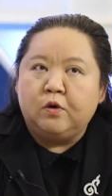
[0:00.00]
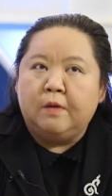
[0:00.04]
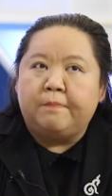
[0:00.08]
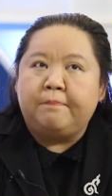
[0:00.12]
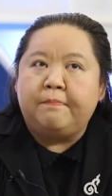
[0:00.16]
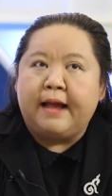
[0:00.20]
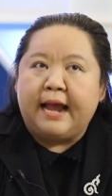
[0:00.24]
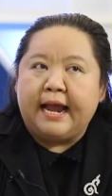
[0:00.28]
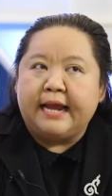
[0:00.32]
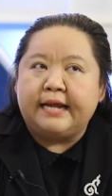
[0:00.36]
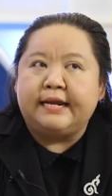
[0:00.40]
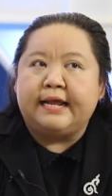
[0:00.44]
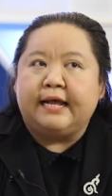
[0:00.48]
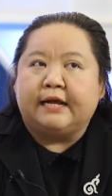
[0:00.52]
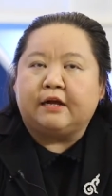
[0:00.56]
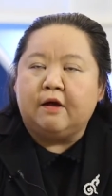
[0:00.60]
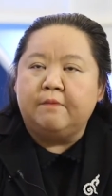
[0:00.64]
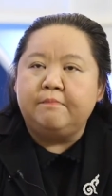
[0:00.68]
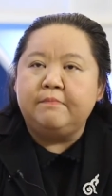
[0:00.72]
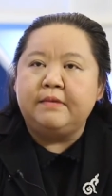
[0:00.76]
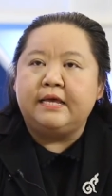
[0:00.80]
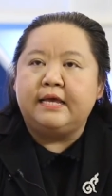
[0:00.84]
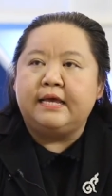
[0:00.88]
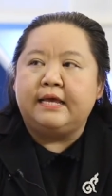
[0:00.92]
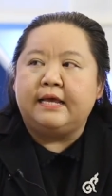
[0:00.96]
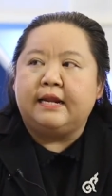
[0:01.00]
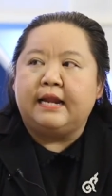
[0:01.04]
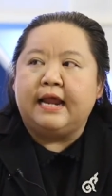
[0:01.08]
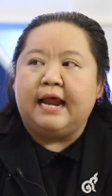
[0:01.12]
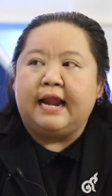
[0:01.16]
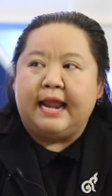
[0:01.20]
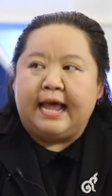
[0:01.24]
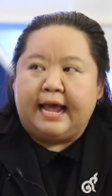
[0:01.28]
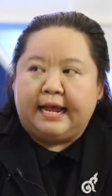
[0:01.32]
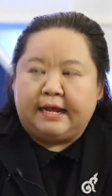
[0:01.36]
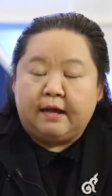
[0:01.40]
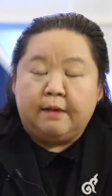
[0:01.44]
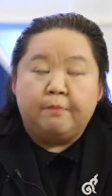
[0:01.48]
ยทั่วไปเนี่ยก็มีห
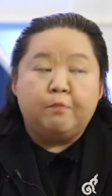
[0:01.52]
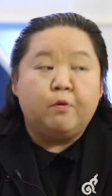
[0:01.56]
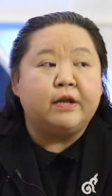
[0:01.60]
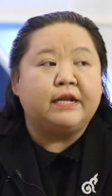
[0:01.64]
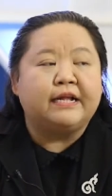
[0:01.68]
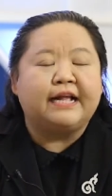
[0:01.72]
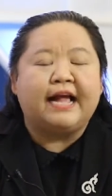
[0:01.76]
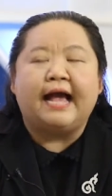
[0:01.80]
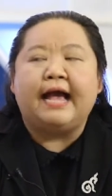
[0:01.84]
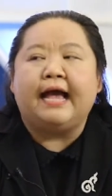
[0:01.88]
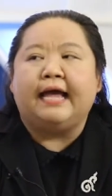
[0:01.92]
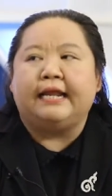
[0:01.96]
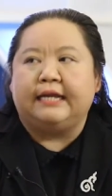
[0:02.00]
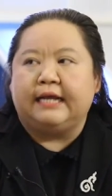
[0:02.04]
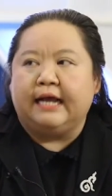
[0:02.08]
ลาย ๆ กระบวนการ